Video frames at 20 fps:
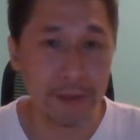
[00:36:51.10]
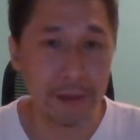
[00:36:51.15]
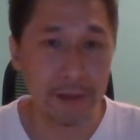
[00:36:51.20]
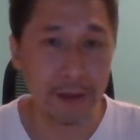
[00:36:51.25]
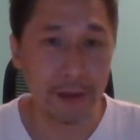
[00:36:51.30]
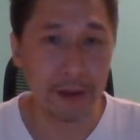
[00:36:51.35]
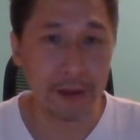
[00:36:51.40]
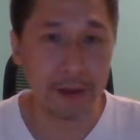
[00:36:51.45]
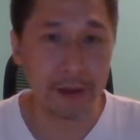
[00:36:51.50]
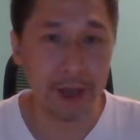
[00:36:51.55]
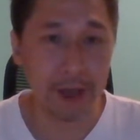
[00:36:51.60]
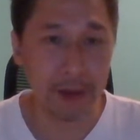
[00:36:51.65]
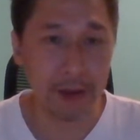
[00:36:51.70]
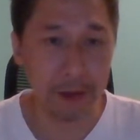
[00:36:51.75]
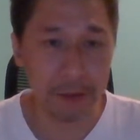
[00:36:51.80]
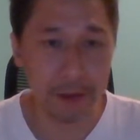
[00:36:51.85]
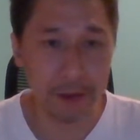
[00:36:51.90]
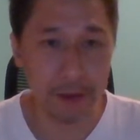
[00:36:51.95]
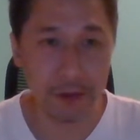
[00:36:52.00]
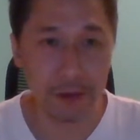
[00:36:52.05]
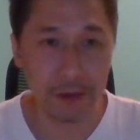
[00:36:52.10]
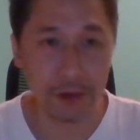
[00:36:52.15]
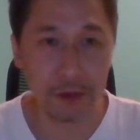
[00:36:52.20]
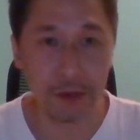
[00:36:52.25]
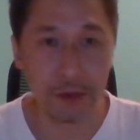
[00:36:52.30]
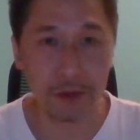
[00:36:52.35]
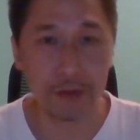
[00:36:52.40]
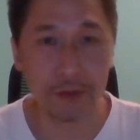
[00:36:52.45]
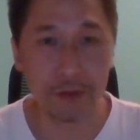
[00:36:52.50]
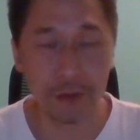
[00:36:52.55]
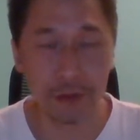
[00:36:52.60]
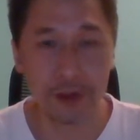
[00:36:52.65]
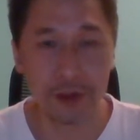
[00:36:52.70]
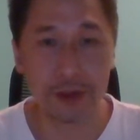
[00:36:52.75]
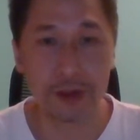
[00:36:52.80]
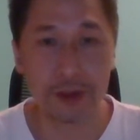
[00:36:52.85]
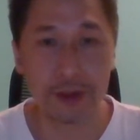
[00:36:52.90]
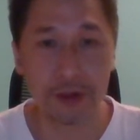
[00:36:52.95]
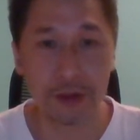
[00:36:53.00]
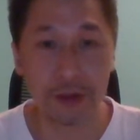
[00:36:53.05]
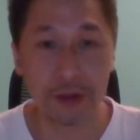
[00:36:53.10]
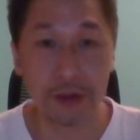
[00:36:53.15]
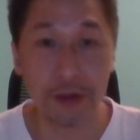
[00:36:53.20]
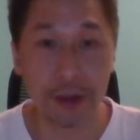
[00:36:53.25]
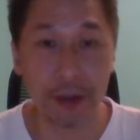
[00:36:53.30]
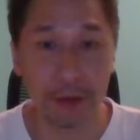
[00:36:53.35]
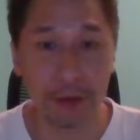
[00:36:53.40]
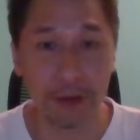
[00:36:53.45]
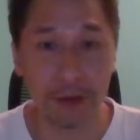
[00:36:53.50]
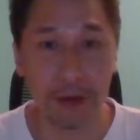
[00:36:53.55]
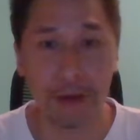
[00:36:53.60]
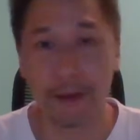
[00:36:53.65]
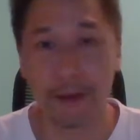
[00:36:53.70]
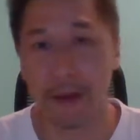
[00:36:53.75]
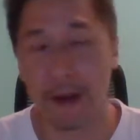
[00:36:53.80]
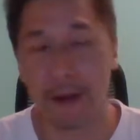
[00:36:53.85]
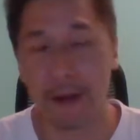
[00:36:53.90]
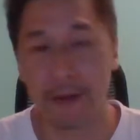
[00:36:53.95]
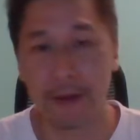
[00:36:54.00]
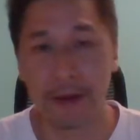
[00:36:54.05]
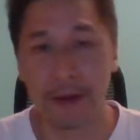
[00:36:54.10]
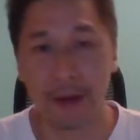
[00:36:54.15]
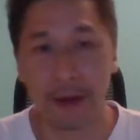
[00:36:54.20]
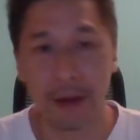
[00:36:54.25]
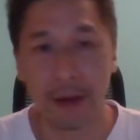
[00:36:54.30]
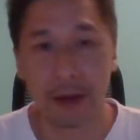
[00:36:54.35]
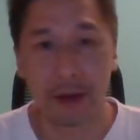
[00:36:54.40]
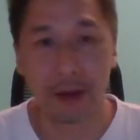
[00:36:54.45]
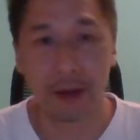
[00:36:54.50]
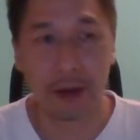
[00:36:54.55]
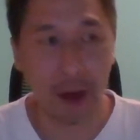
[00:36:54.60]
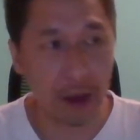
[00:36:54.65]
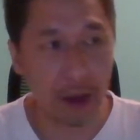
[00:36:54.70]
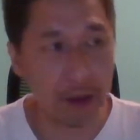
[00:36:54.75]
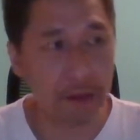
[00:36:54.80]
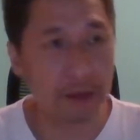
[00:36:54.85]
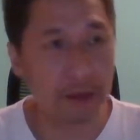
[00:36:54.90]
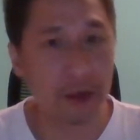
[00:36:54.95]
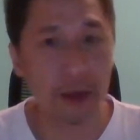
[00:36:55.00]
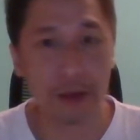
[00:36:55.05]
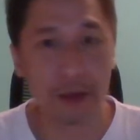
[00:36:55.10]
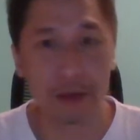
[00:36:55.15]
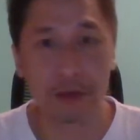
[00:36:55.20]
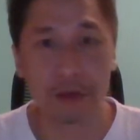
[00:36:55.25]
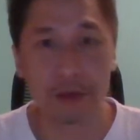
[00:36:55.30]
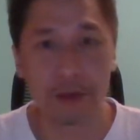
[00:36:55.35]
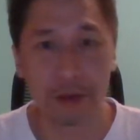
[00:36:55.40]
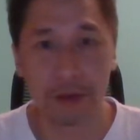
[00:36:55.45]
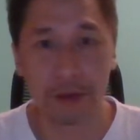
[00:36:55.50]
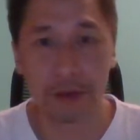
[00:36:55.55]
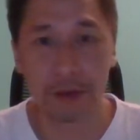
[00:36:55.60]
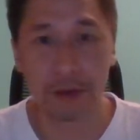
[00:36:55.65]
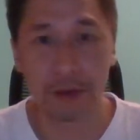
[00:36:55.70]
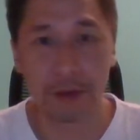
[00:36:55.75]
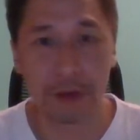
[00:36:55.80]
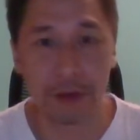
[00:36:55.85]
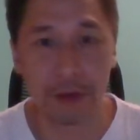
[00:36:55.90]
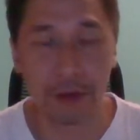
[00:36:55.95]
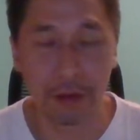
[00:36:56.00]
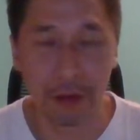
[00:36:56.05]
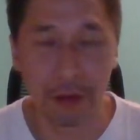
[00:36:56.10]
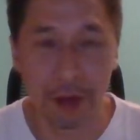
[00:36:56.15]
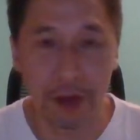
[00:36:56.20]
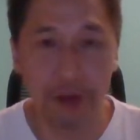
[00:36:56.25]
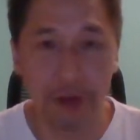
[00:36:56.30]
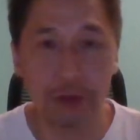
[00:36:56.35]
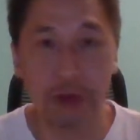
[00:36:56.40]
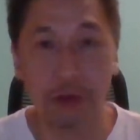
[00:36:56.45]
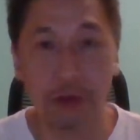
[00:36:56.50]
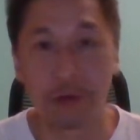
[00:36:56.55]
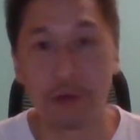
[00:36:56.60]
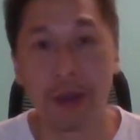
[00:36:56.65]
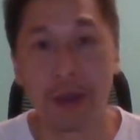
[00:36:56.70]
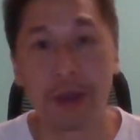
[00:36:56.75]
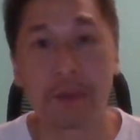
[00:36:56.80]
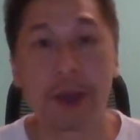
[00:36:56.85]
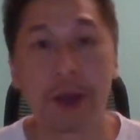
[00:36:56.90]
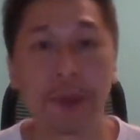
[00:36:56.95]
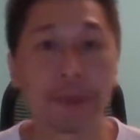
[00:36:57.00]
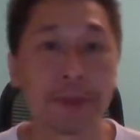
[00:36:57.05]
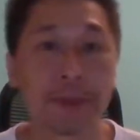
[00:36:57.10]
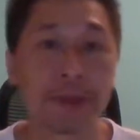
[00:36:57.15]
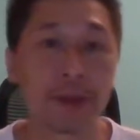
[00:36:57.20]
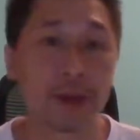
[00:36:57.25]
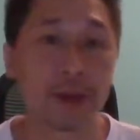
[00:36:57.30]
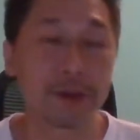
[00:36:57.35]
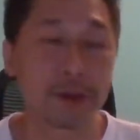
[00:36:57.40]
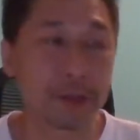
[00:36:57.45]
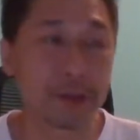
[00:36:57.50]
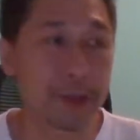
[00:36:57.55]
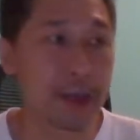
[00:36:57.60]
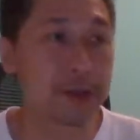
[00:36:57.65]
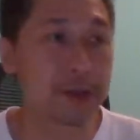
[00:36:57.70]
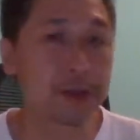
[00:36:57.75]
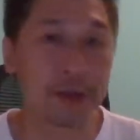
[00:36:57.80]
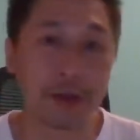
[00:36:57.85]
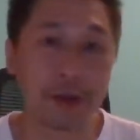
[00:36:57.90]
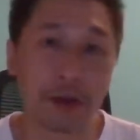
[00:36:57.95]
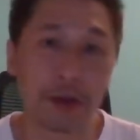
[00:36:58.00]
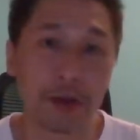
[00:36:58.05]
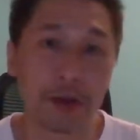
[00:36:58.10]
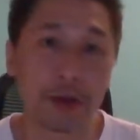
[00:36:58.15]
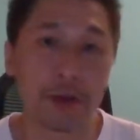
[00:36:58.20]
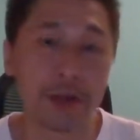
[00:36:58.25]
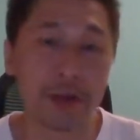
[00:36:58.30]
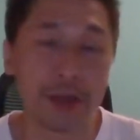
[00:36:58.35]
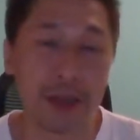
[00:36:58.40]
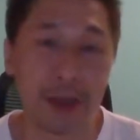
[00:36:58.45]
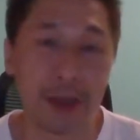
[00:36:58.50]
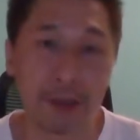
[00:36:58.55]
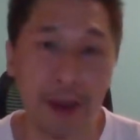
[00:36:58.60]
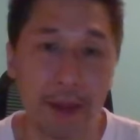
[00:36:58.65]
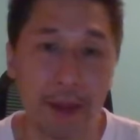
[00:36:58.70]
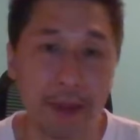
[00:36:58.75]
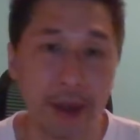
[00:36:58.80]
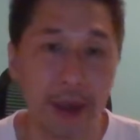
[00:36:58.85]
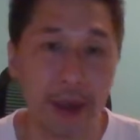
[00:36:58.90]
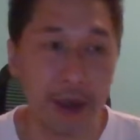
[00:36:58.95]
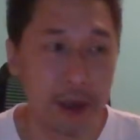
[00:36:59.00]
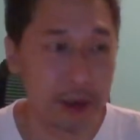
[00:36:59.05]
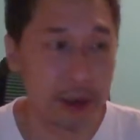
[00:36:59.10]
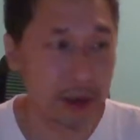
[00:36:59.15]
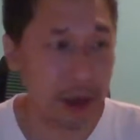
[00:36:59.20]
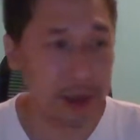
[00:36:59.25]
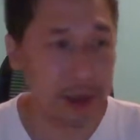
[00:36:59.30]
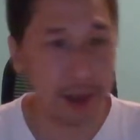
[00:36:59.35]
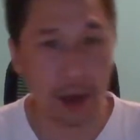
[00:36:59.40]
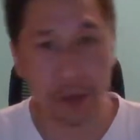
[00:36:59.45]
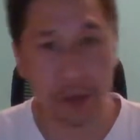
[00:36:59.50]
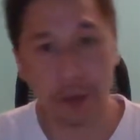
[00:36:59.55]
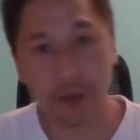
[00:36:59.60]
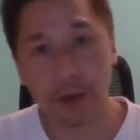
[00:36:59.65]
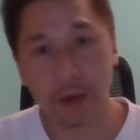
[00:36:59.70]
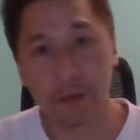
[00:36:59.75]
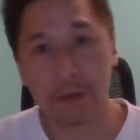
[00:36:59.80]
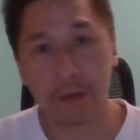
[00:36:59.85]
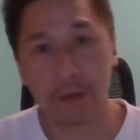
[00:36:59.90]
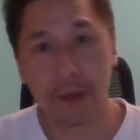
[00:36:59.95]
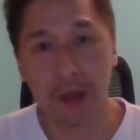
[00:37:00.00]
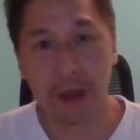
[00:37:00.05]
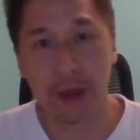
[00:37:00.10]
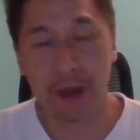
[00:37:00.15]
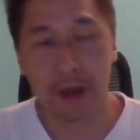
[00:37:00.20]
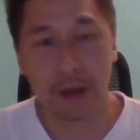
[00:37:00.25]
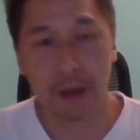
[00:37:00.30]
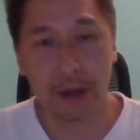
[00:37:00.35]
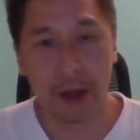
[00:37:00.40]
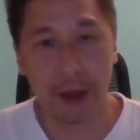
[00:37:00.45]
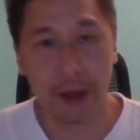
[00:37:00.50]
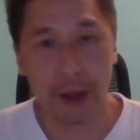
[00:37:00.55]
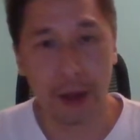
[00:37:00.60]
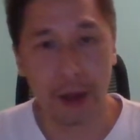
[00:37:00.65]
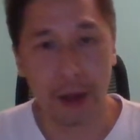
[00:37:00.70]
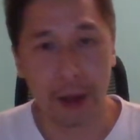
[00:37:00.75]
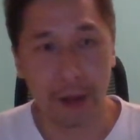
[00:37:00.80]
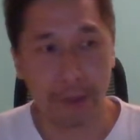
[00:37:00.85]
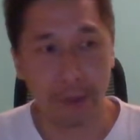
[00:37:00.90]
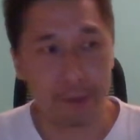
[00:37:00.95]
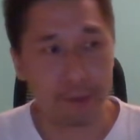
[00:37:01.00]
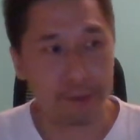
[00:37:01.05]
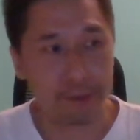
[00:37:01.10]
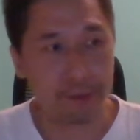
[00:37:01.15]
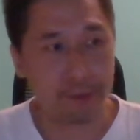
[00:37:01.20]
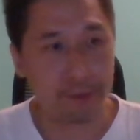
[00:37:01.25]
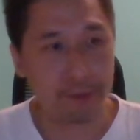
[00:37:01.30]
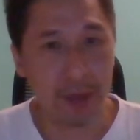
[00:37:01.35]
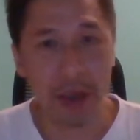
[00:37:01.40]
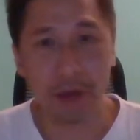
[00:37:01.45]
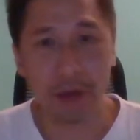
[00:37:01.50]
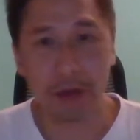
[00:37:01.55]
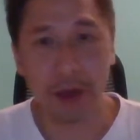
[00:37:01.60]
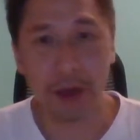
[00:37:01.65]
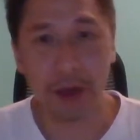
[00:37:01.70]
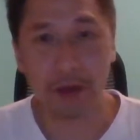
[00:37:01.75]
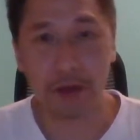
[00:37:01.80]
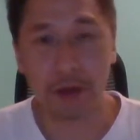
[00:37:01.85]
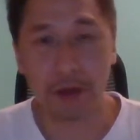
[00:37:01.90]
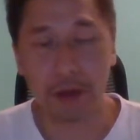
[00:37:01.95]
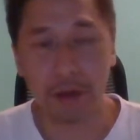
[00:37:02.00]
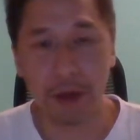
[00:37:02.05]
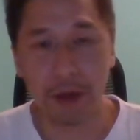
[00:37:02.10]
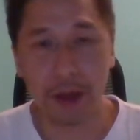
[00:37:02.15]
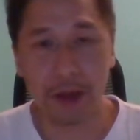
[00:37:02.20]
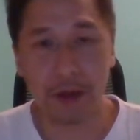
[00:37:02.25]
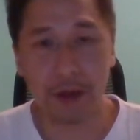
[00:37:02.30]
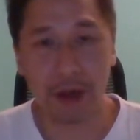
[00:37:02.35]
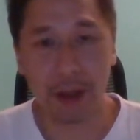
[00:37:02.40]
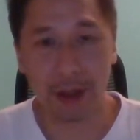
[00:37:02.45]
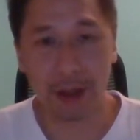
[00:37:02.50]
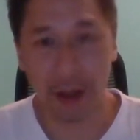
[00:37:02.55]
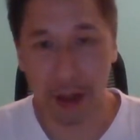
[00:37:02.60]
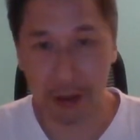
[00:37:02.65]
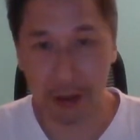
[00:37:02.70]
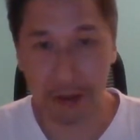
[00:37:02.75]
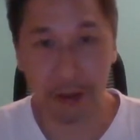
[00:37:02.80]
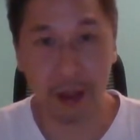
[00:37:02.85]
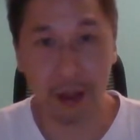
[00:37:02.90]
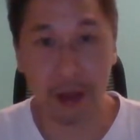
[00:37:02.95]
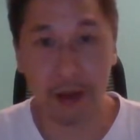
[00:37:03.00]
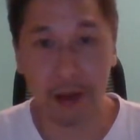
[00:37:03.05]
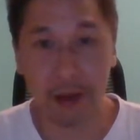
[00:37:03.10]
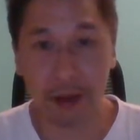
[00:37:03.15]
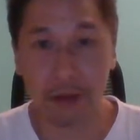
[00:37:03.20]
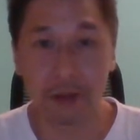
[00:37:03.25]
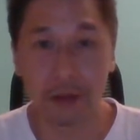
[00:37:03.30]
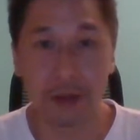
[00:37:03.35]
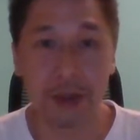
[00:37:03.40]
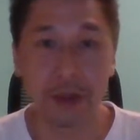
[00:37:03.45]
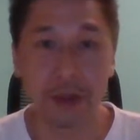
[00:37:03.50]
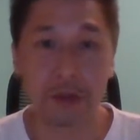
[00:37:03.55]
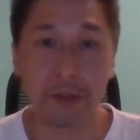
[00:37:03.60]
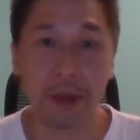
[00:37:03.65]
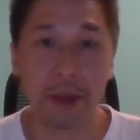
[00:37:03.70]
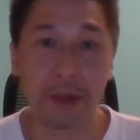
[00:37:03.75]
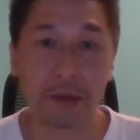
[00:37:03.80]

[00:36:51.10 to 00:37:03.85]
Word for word: 啊，涨到四十五、四十六那样。然后呢，就有那个水位嘛，那就变成有人会接盘。那假如说，呃，没有那个水位的话，那那个东西就卖